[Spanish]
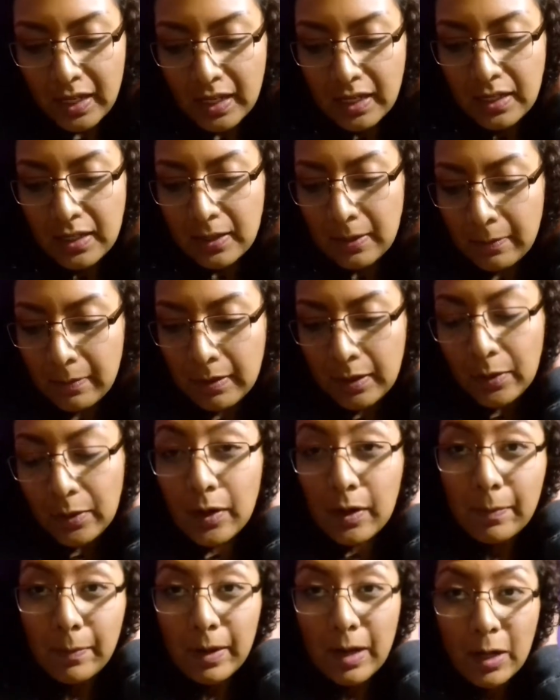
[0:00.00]
eh, me
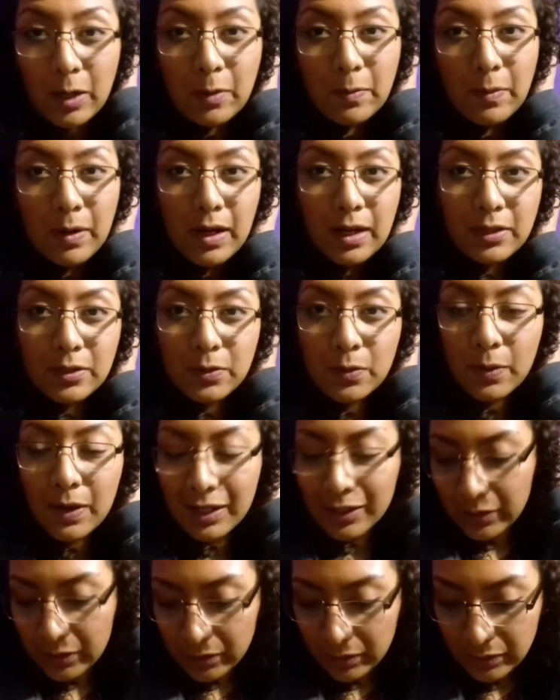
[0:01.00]
tengo que parar como a las
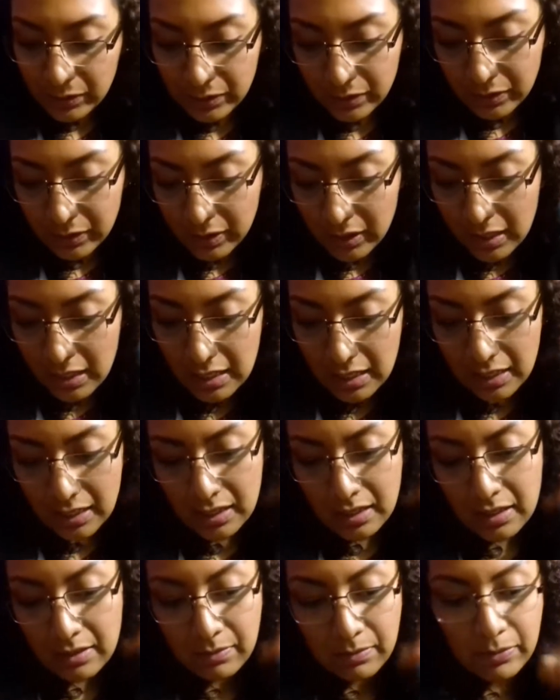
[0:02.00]
4
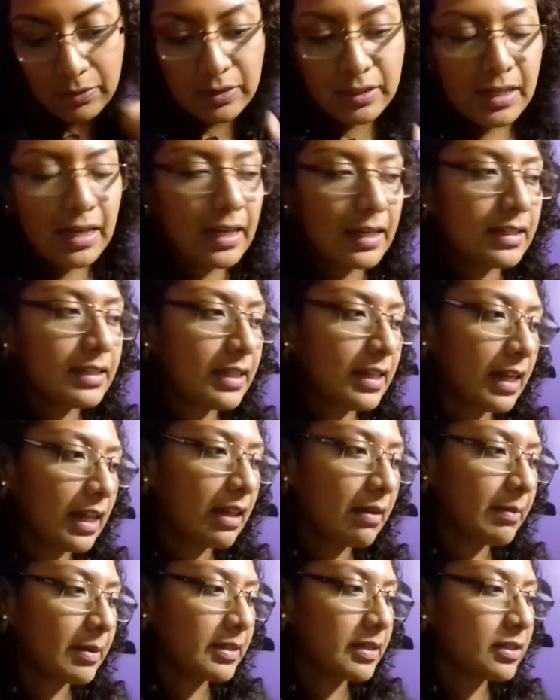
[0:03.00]
y pues ya en sí
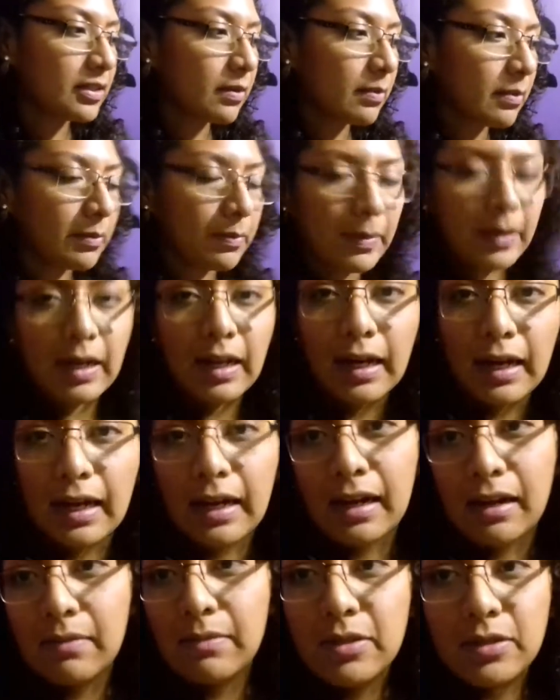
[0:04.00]
nada más es como para
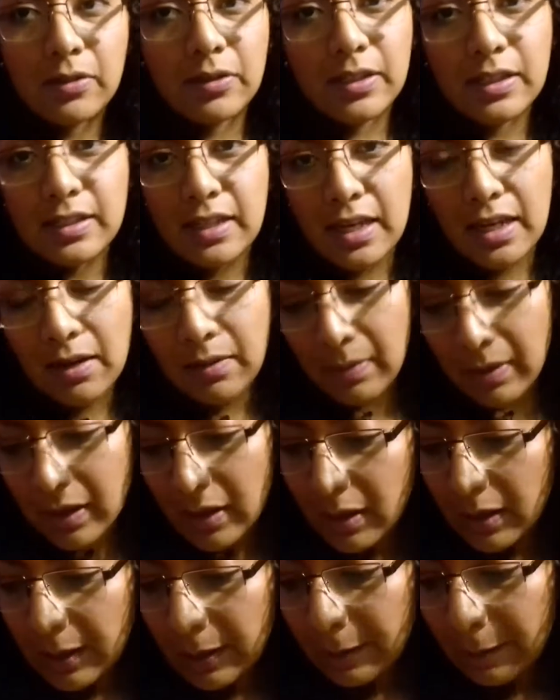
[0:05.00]
agarrar mis cosas e irme.